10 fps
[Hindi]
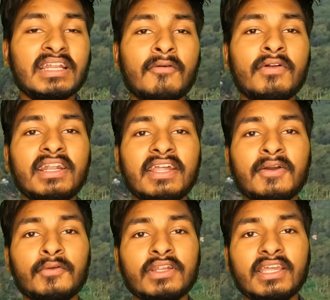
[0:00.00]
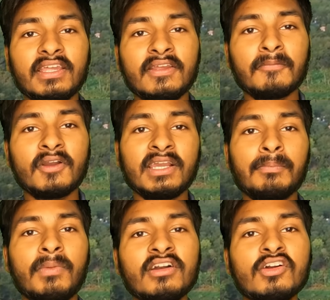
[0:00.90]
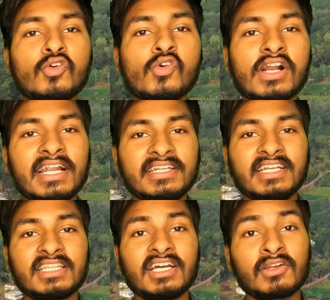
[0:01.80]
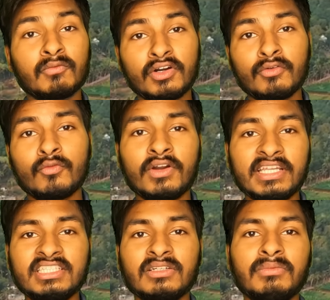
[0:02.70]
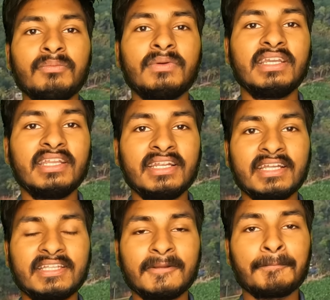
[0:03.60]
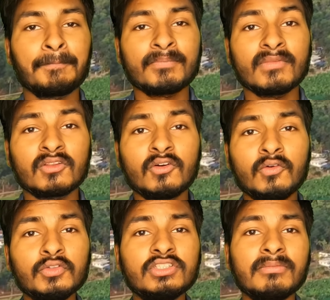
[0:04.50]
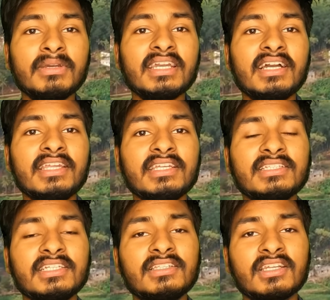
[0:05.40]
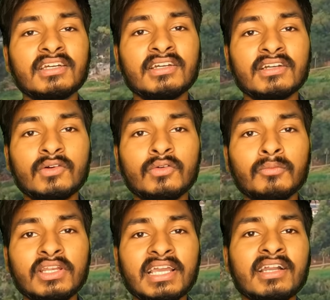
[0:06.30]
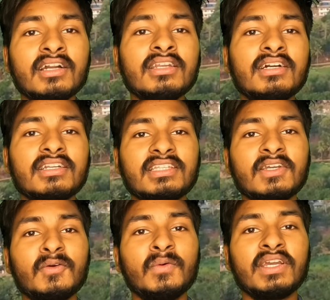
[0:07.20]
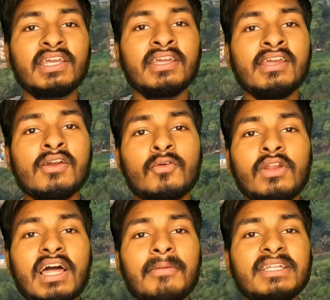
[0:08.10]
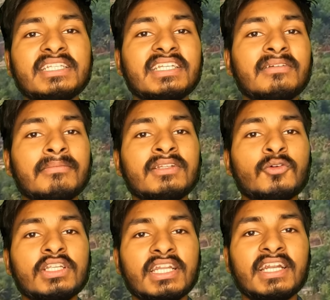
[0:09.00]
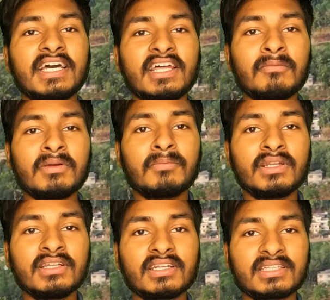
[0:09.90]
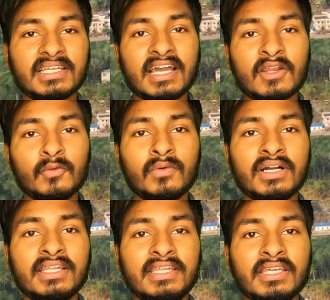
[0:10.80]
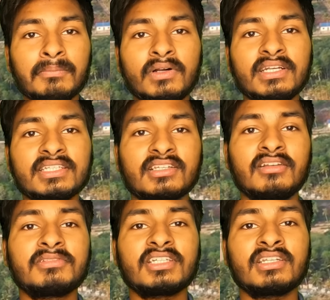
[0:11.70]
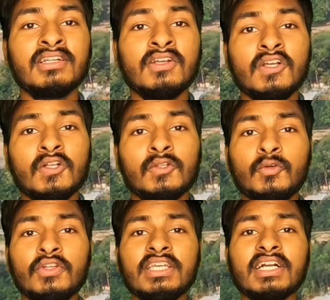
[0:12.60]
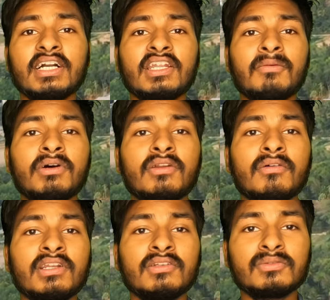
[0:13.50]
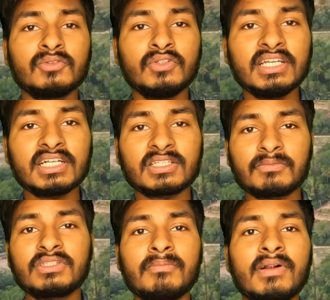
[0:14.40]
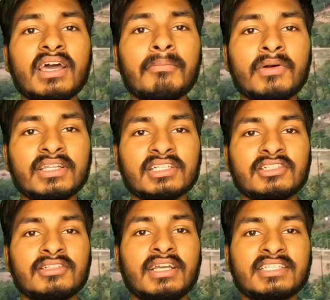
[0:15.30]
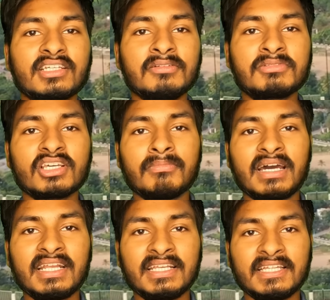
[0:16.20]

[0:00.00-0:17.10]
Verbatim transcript: रावण ने उनकी एक पंख को काट दिया था और वह वहीं ज़मीन पे गिर गए थे तो उस समय का ये चित्र को मूल्यांकन करते हुए कोलाम डिस्ट्रिक्ट में 2018 में बनकर तैयार हुआ ये बर्ड स्कल्पचर दुनिया का नंबर वन दुनिया का सबसे बड़ा बर्ड स्कल्पचर माना